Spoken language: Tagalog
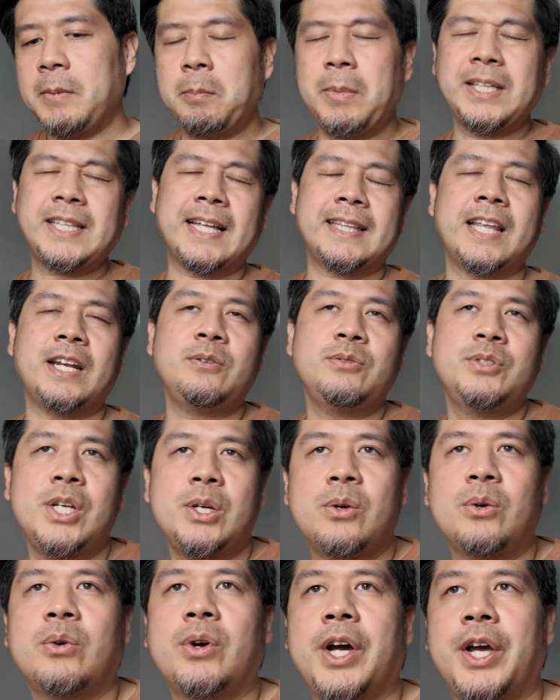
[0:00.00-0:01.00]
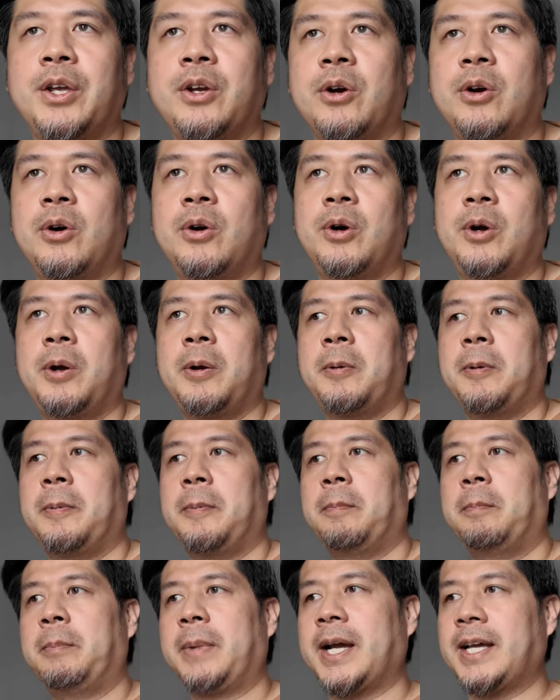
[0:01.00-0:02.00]
magtatanong siguro kayo,
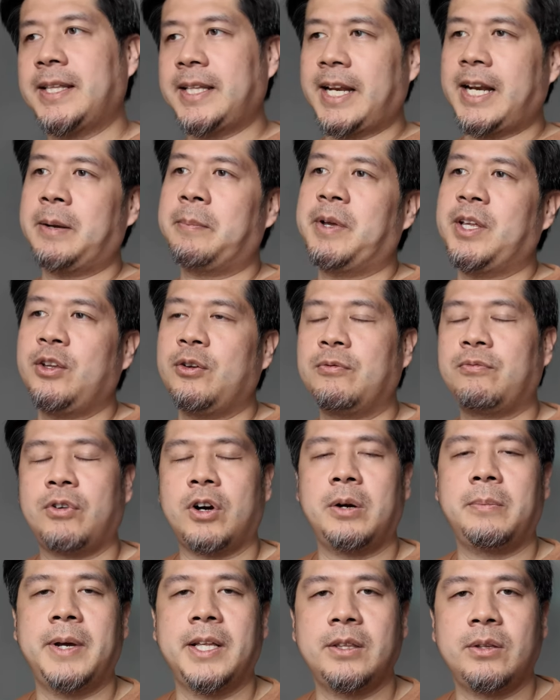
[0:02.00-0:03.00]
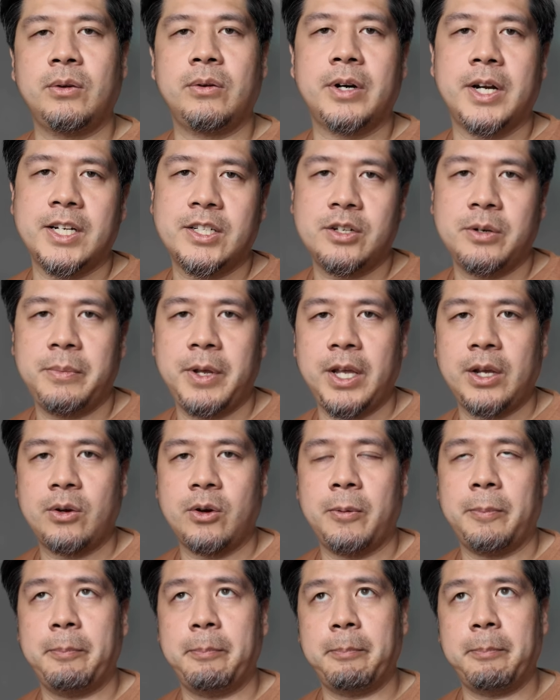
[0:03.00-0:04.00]
maganda naman yung format ng resume
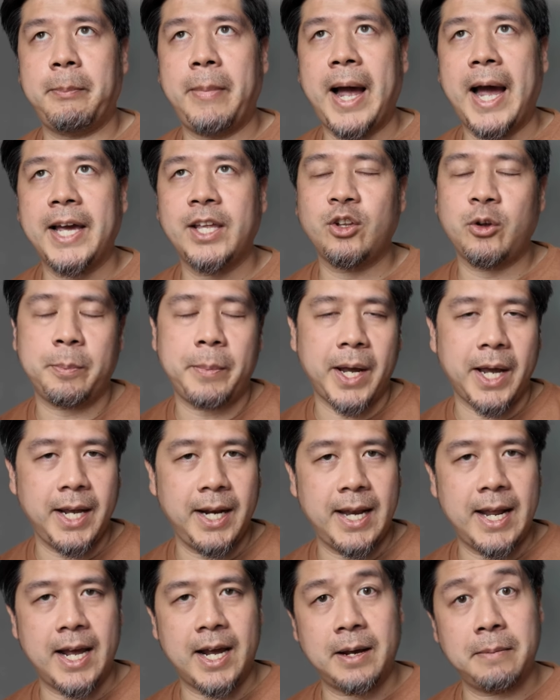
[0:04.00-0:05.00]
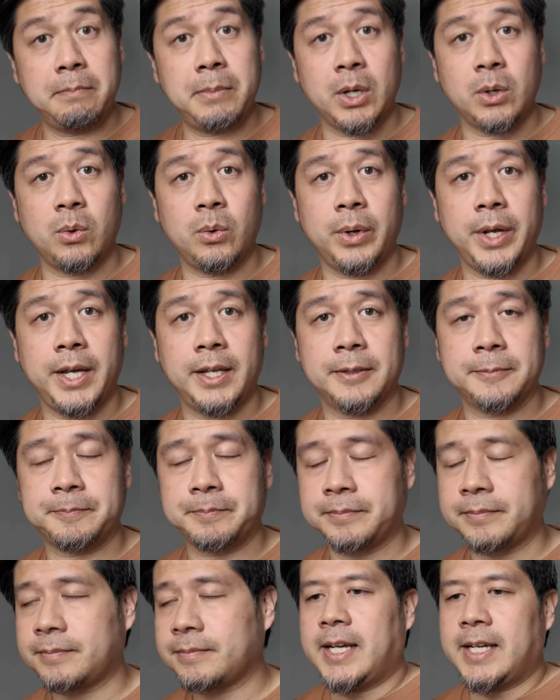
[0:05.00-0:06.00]
ko, bakit ko pa kailangan baguhin?
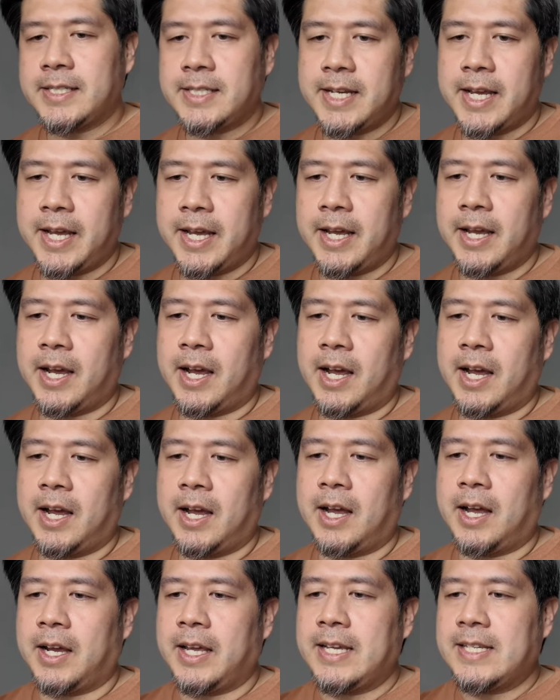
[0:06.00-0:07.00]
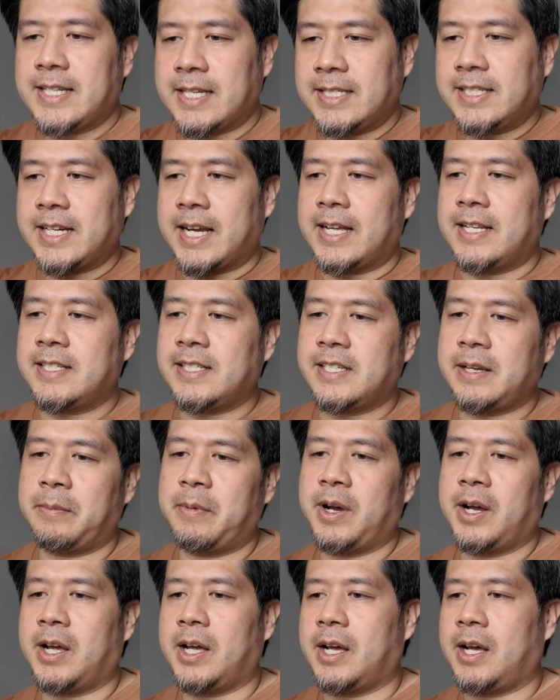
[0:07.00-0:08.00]
Kasi, ang uh, isa dyan sa
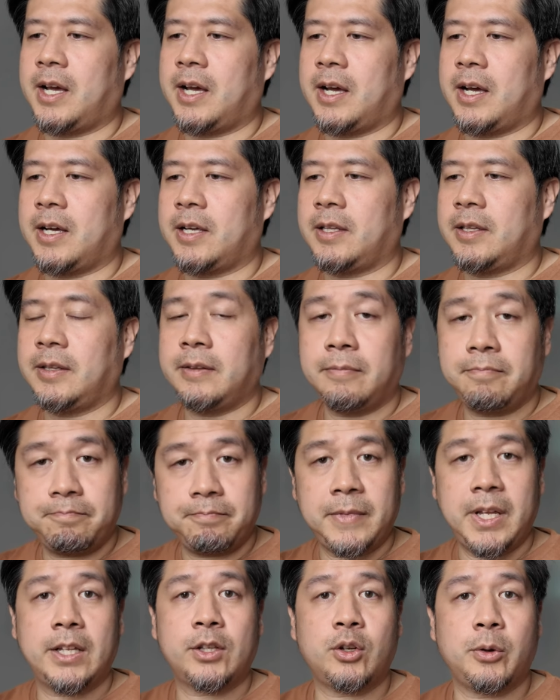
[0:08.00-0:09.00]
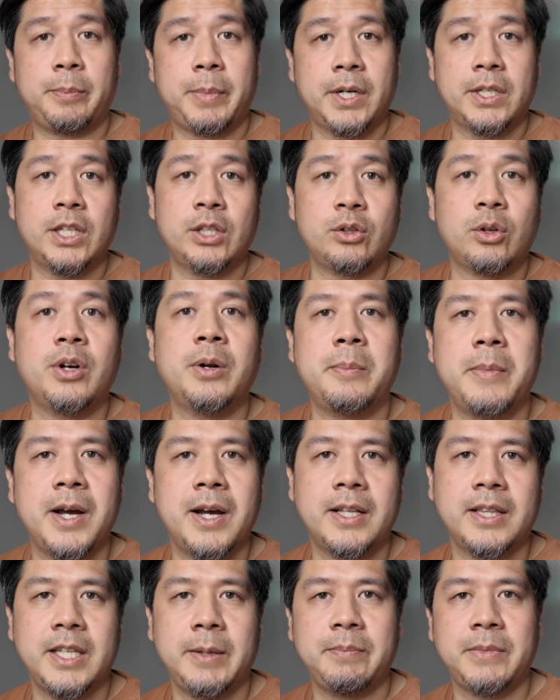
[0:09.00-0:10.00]
mga, ito, part ito ng
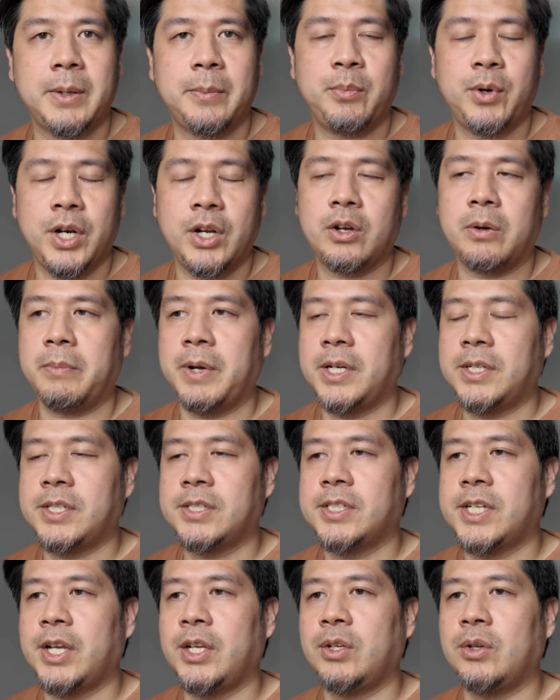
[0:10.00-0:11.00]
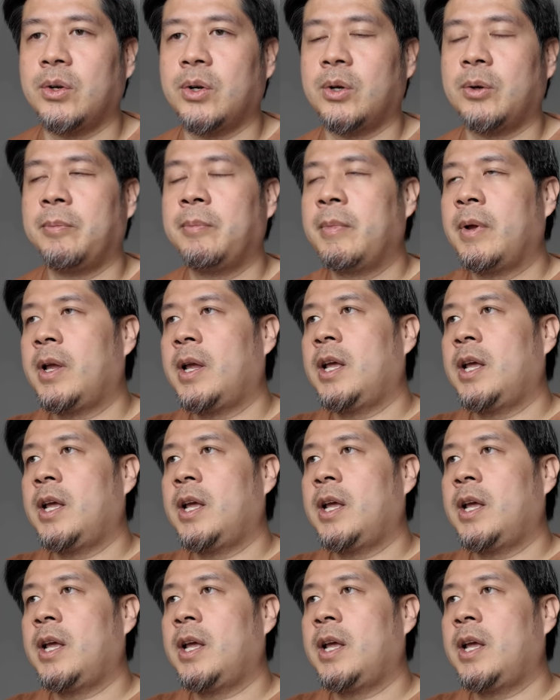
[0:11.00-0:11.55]
mga tip na pwede ko ma-share sa inyo.